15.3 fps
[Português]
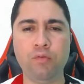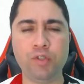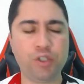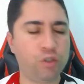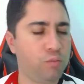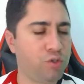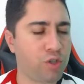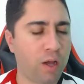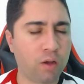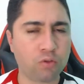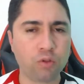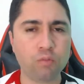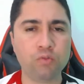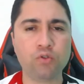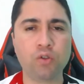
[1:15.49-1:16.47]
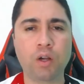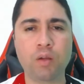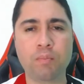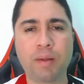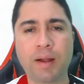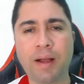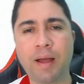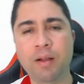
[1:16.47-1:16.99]
Vitinho, Michael, todo mundo jogando
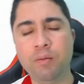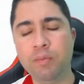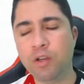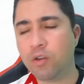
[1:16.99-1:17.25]
pra caramba.